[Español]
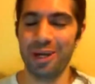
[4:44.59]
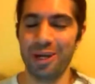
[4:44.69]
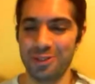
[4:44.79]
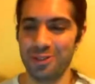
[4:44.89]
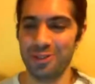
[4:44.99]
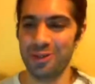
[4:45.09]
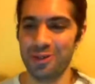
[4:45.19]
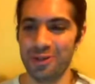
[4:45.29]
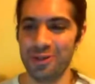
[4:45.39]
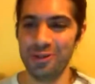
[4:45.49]

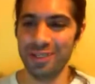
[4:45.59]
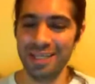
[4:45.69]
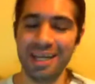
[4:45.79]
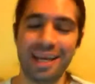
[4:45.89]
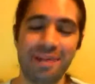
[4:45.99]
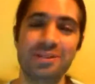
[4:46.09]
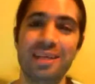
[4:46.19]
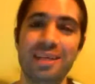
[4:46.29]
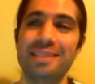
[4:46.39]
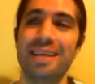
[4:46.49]
sino sí, exclamaciones que
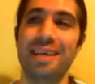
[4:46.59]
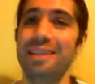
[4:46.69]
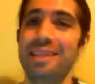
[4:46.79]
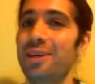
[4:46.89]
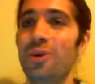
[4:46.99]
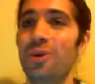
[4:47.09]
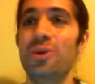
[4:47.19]
hacen la gente con